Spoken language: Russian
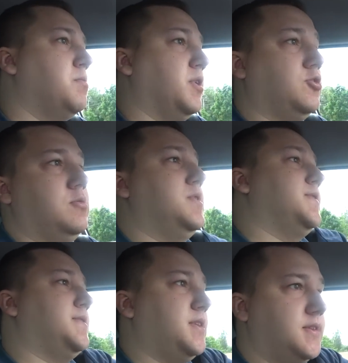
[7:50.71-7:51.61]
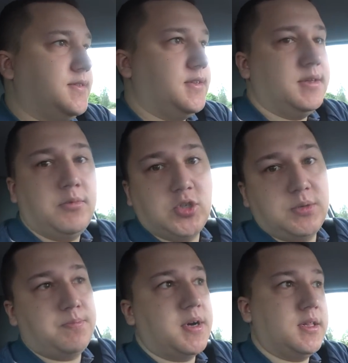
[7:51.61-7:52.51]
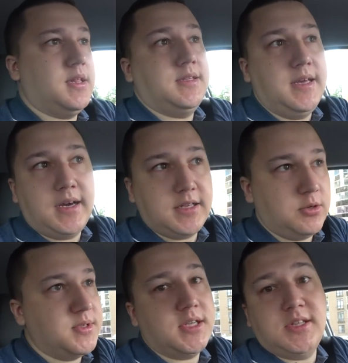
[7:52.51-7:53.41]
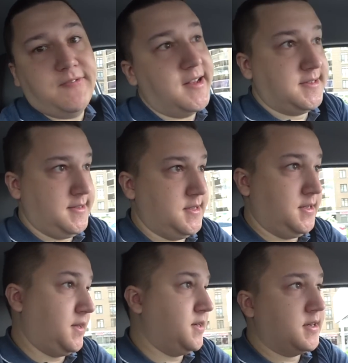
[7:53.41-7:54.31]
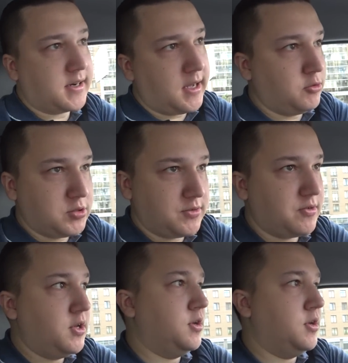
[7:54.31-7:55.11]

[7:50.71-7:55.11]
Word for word: потом, естественно, можно похолоднее, хотя мы стоит 20 где-то градусов,